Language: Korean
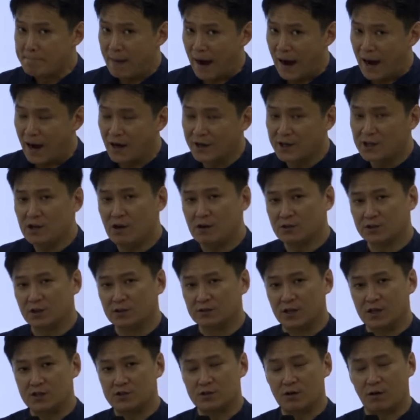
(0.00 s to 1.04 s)
마을이
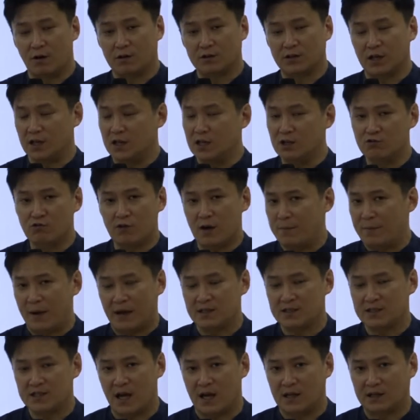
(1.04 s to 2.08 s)
형성되죠. 근데
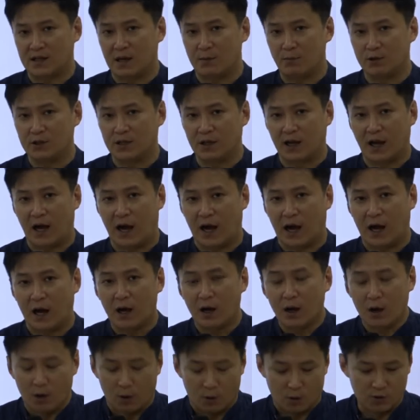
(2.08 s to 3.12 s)
인구가 많지 않다
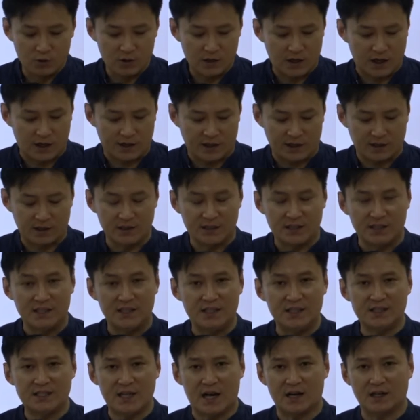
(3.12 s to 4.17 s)
보니까 오늘날의 그
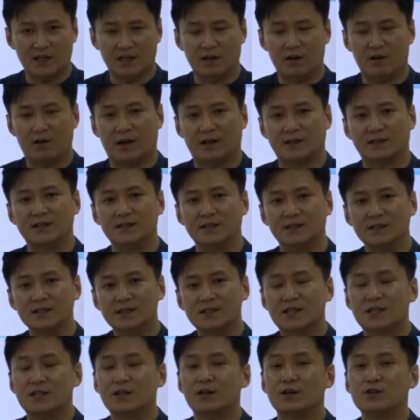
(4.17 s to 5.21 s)
이장님과
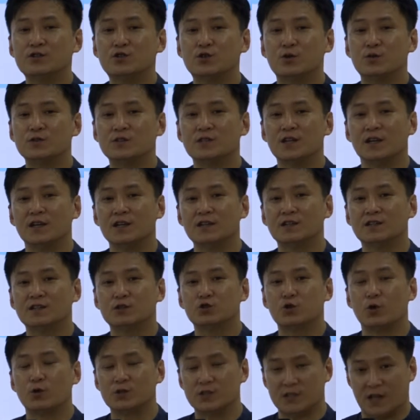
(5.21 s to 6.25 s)
같은 그런 존재인
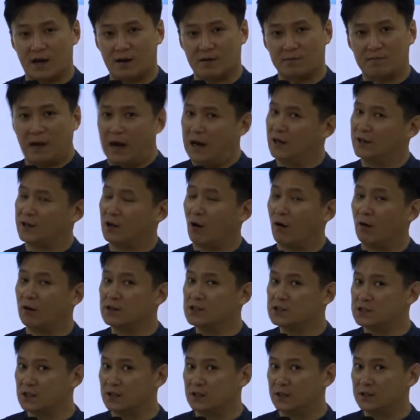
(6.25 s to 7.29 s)
그 족장, 마을의
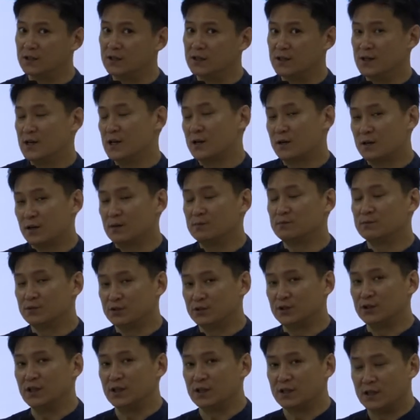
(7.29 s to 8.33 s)
어르신
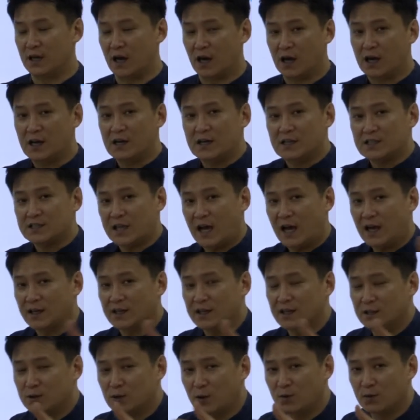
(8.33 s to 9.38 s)
그런 분들이 그냥
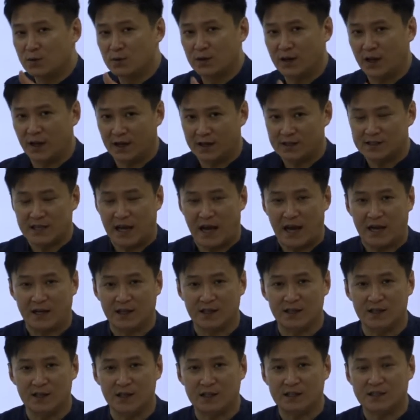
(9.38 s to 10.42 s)
자기 동네,
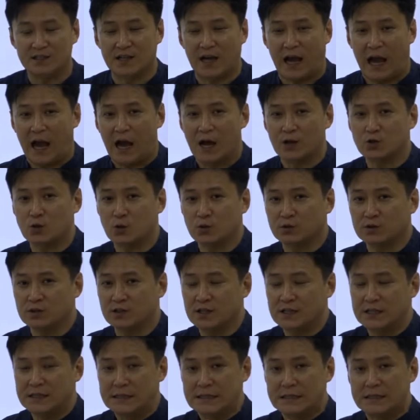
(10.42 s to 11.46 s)
자기 그
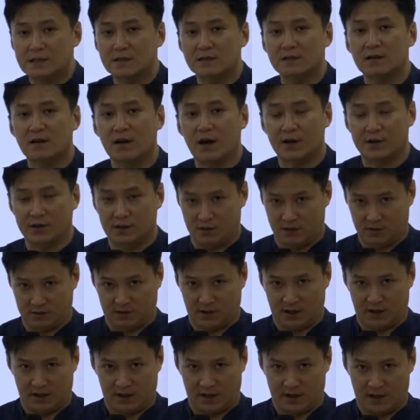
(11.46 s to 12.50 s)
가족들을 이끌어가는
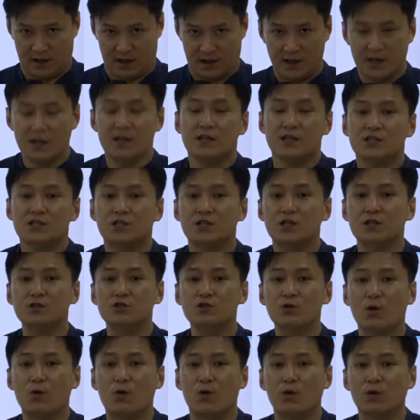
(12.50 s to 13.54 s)
형태의
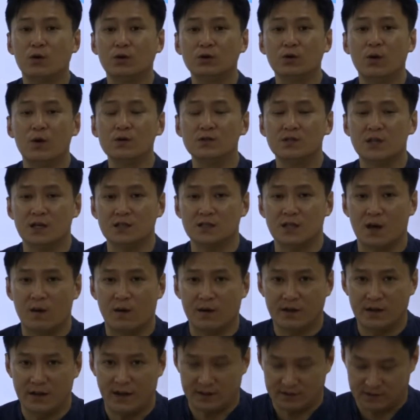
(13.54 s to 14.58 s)
시족 공동체
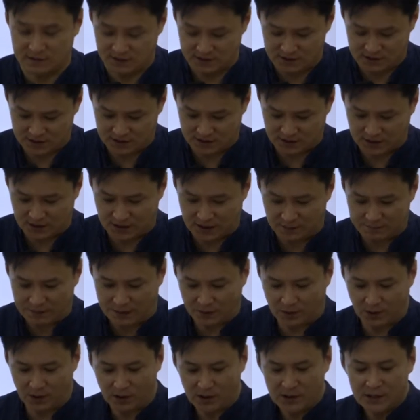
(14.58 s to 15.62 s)
생활을 했던
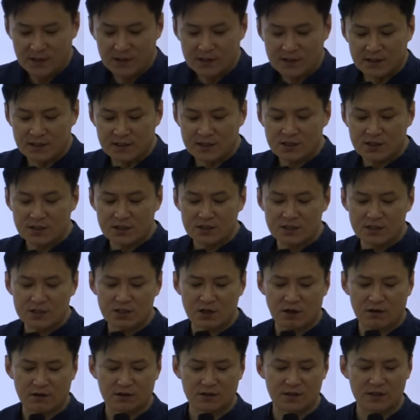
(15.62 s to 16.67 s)
시기가 바로 이
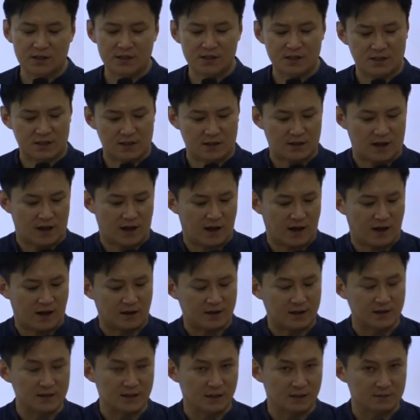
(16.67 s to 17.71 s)
신석기
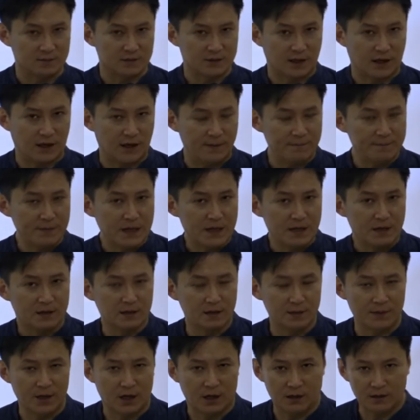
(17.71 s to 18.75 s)
시대다라는 얘기입니다.
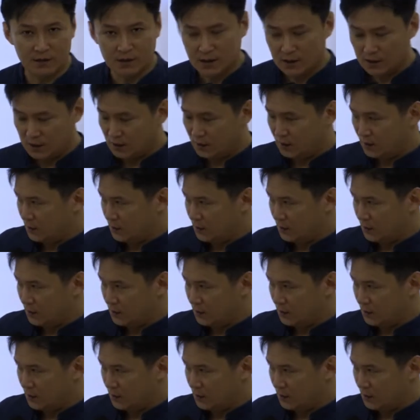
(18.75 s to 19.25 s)
그러면